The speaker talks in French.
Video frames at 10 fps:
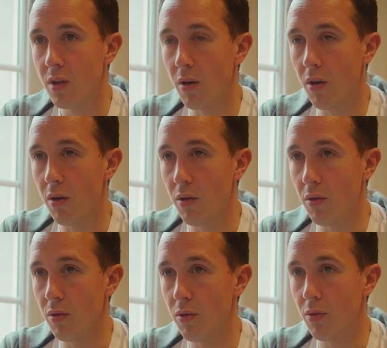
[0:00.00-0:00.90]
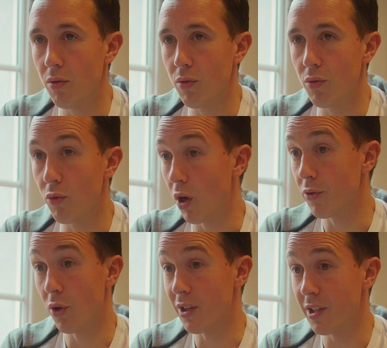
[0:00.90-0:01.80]
Euh, voilà,
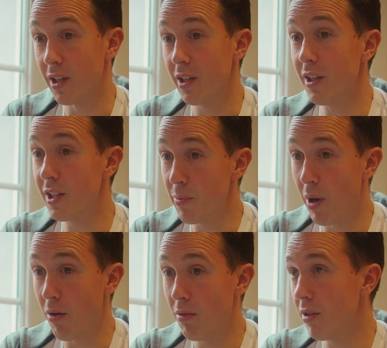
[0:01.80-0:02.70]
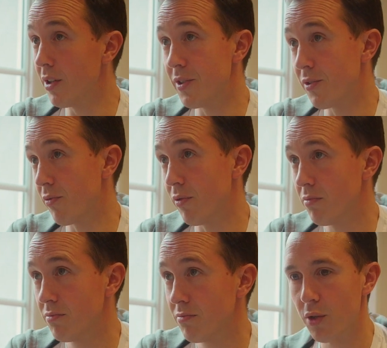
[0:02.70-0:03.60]
dans l'intérêt et des parents et des enfants.
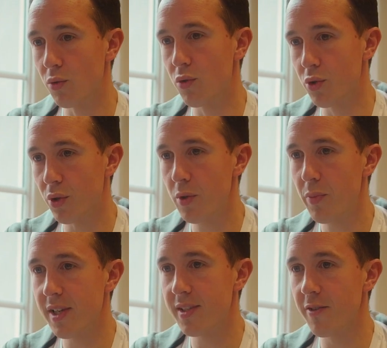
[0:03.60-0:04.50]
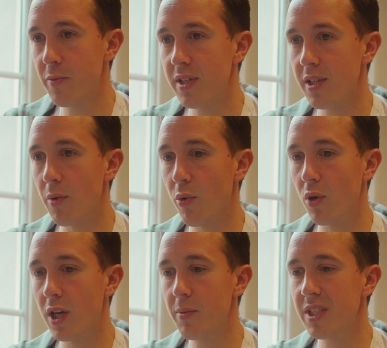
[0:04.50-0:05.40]
Donc aujourd'hui, PSFP, c'est un
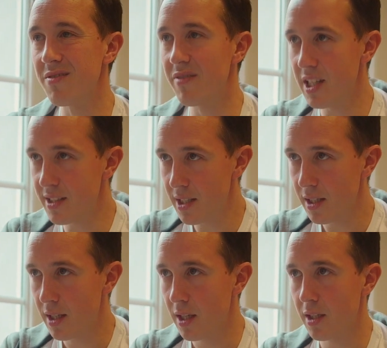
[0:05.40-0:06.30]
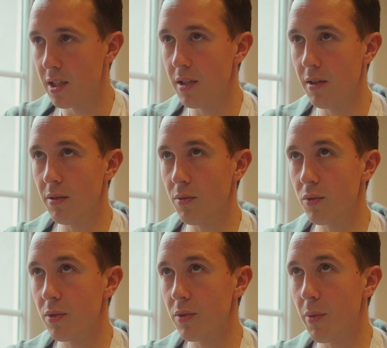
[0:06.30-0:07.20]
programme qui est validé, qui est, euh,
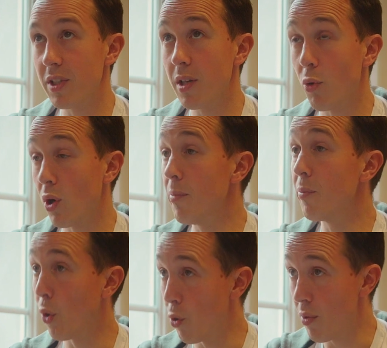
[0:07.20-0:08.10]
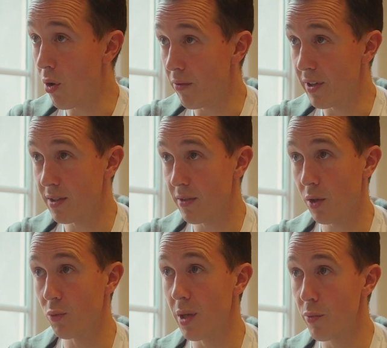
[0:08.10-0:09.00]
on, appelle ça un programme probant en fait,
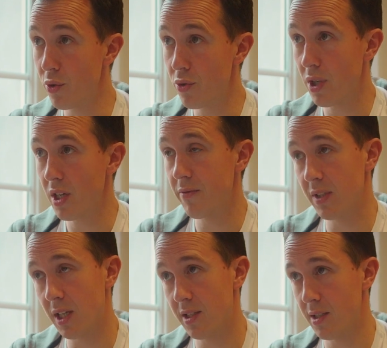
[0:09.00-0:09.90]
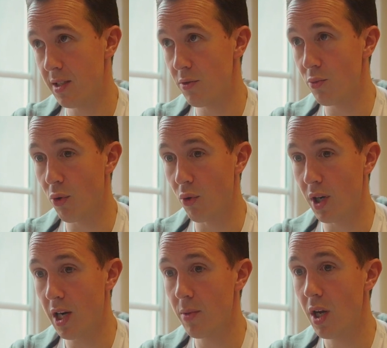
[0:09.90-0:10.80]
c'est-à-dire qu'on a mesuré l'efficacité du
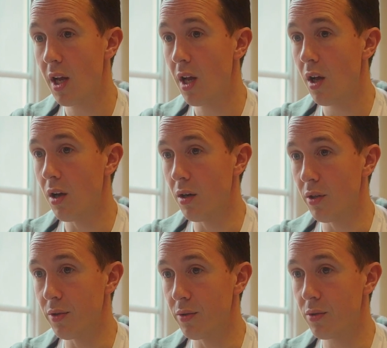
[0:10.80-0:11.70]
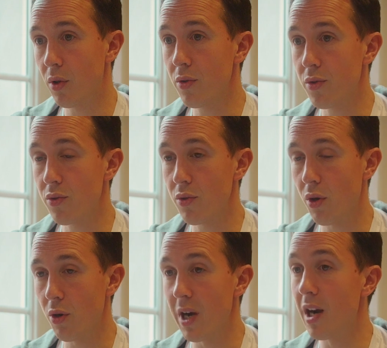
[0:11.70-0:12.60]
programme euh, tant
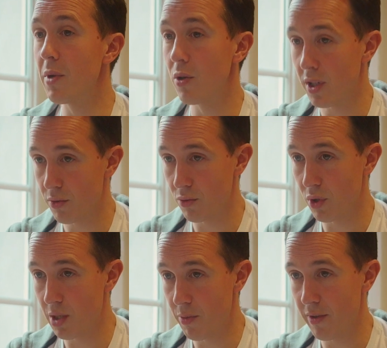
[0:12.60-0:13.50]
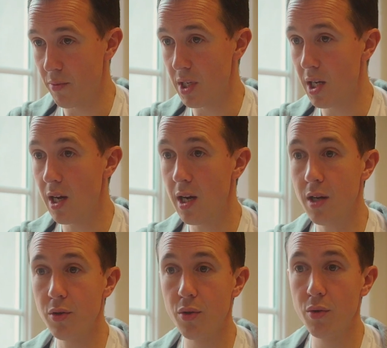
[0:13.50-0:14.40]
sur bah, l'amélioration du climat
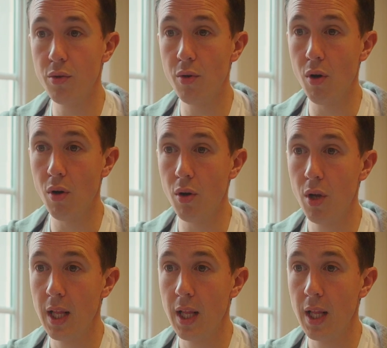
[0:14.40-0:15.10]
familial que